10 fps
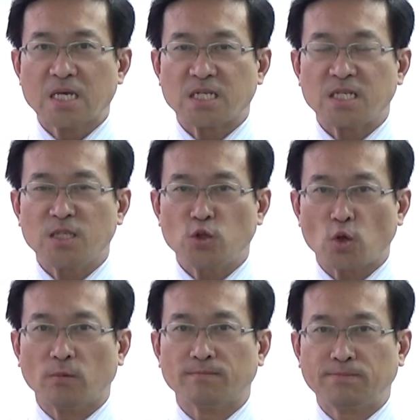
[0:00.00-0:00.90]
新
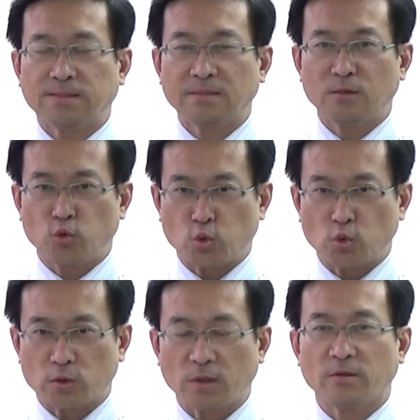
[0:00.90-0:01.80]

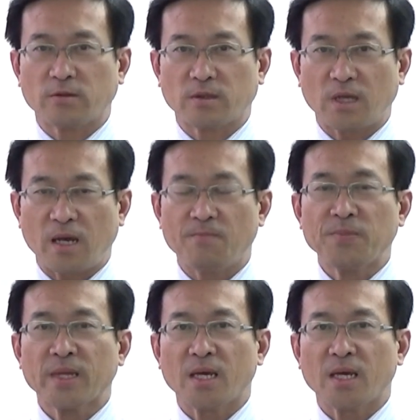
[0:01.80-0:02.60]
ジョンプルと言って